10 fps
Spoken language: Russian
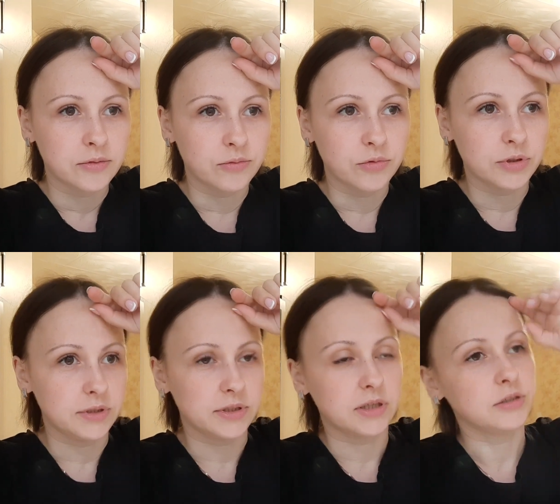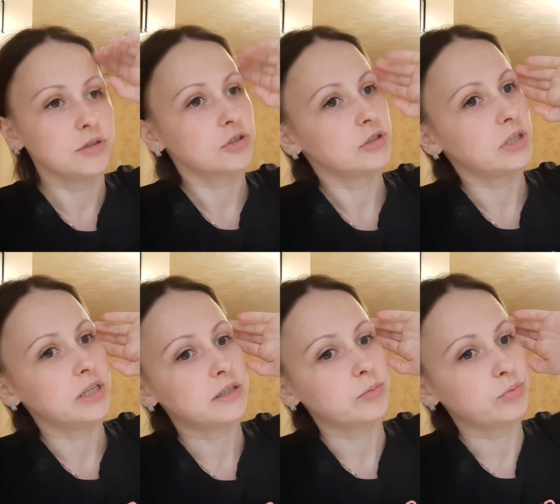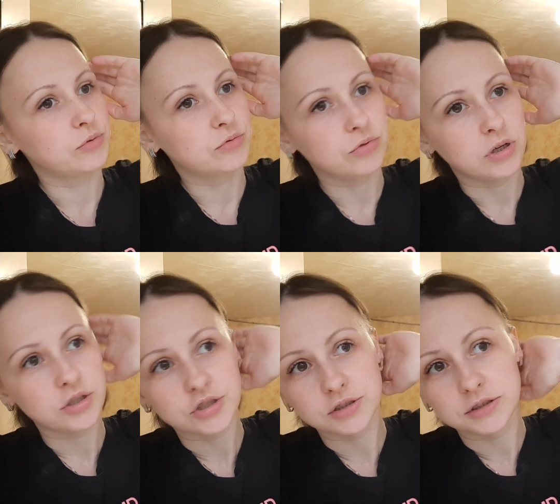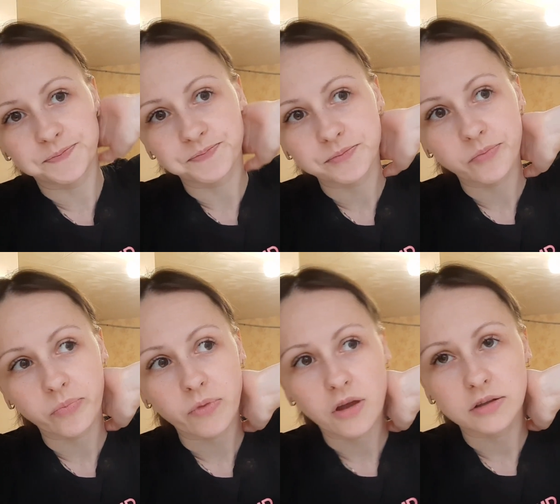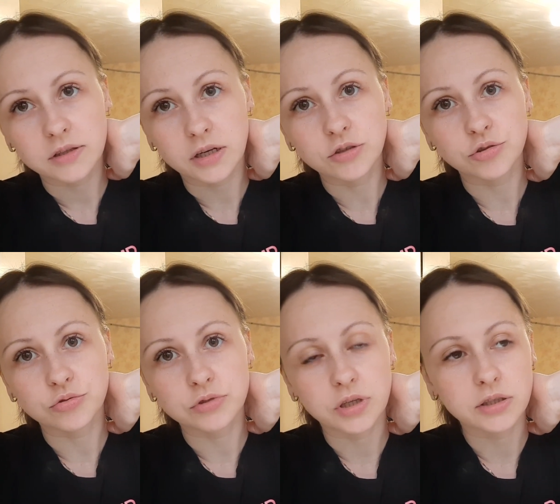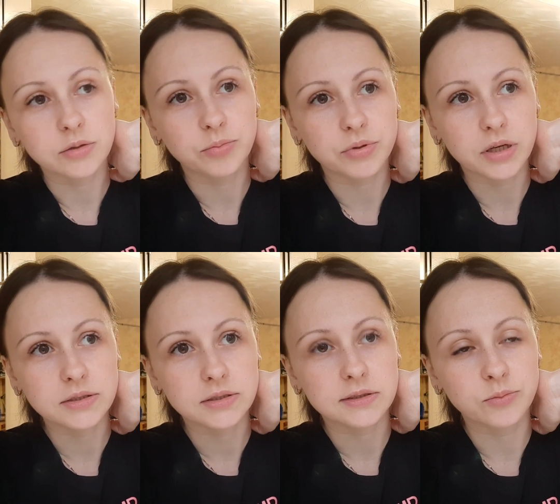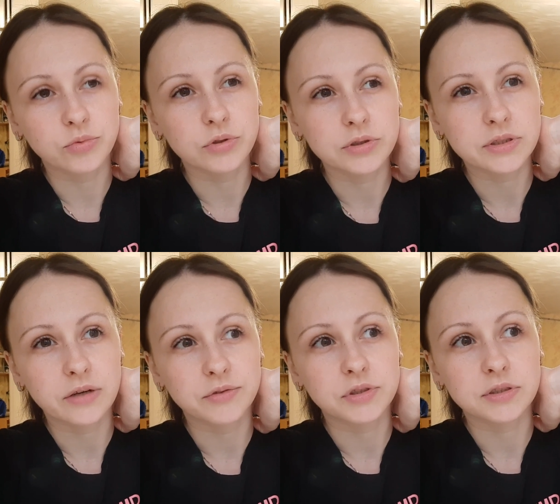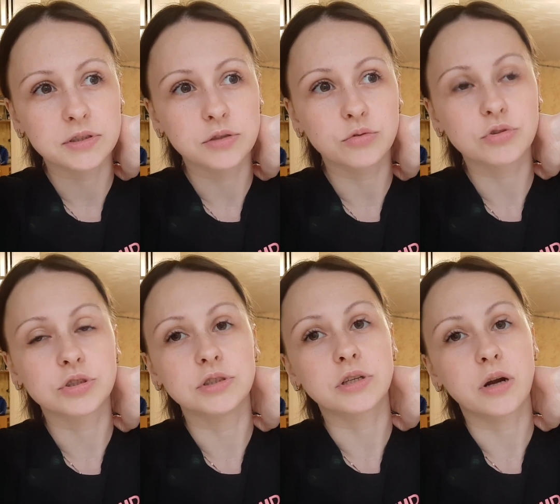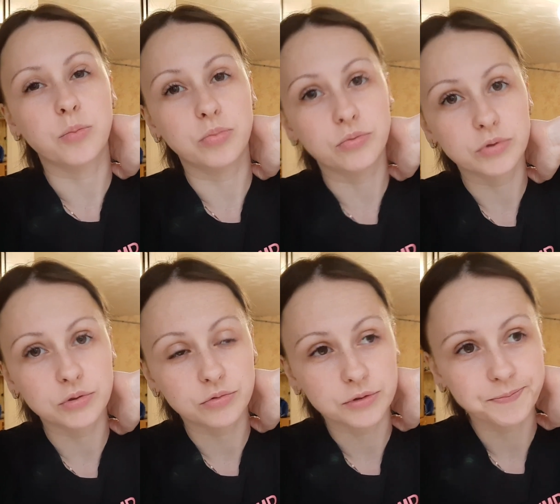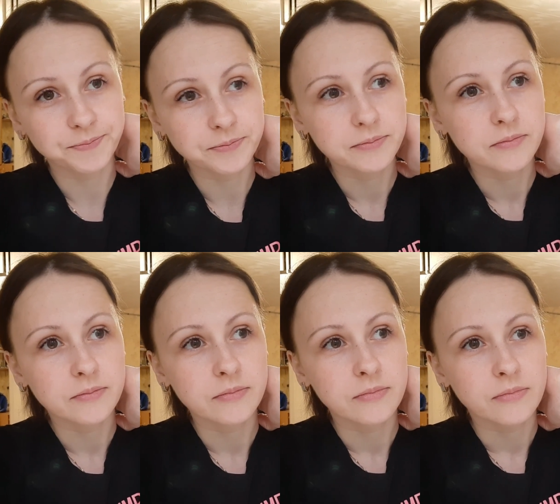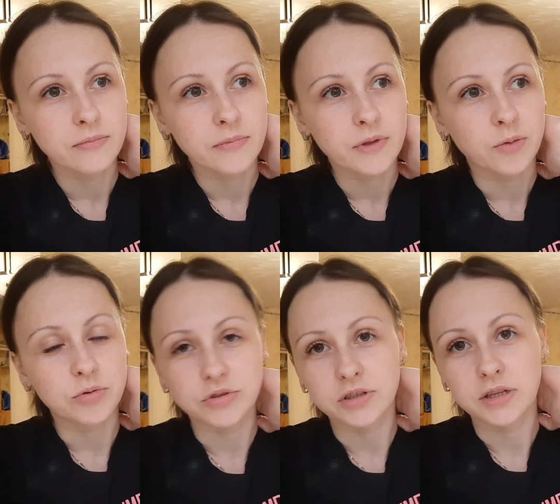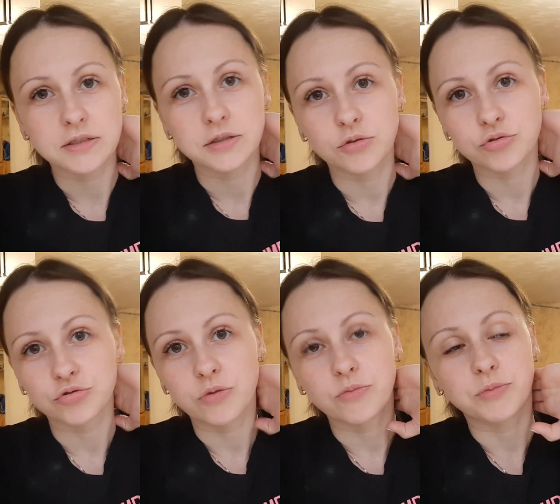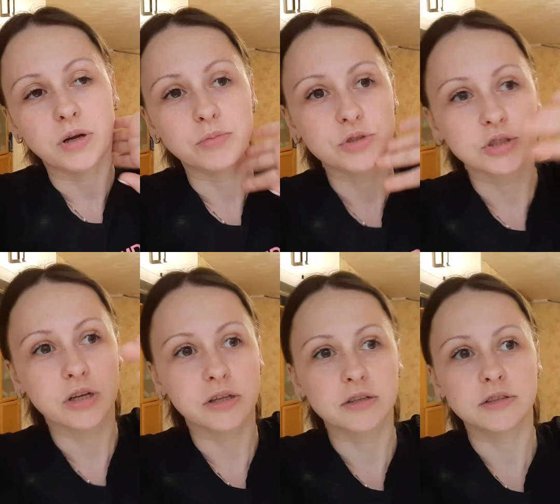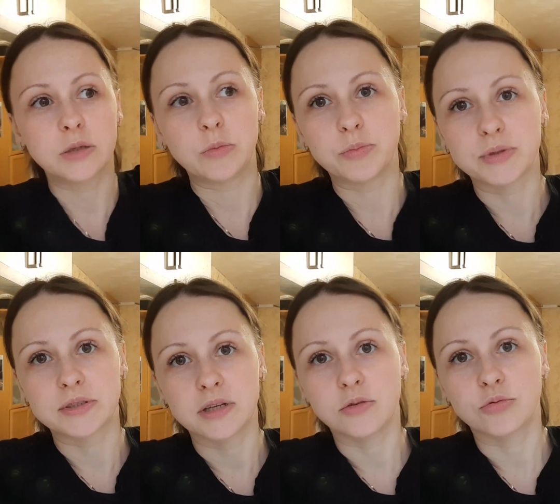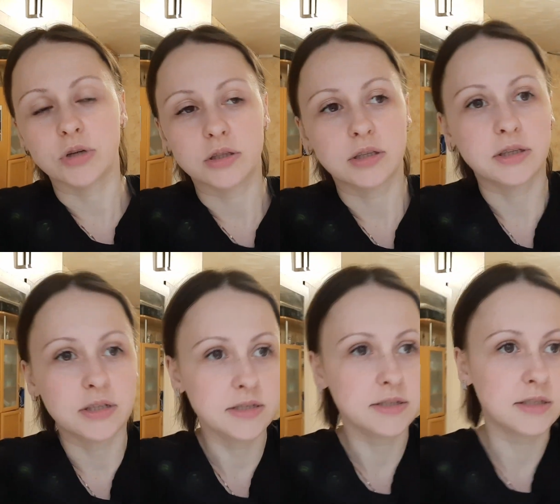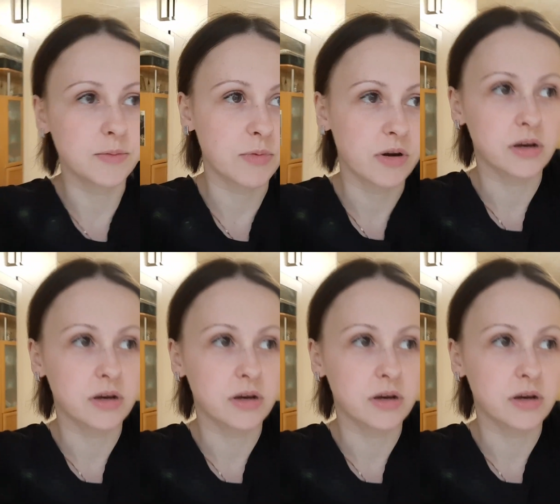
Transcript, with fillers: Вот, если, конечно, лето будет удачное. Так что надо браться, тем более завтра Сережа на работу. Просто когда Сереж дома, у меня обычно таких дела мы постоянно куда-то ездим.